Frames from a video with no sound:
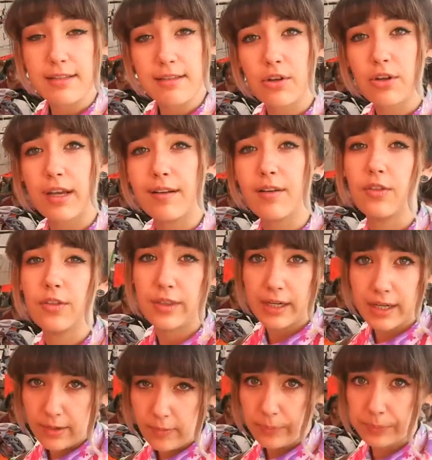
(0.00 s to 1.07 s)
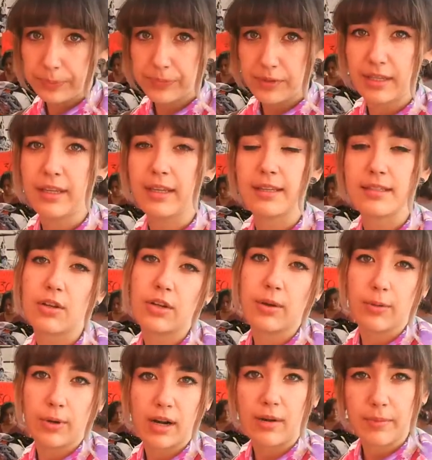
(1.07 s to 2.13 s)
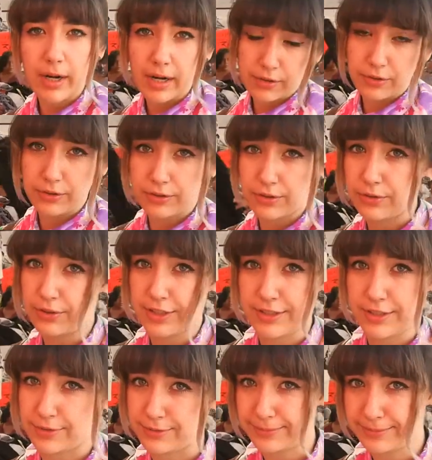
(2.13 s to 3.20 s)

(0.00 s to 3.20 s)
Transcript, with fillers: lo que encontré y qué es lo que voy a armar con todo esto.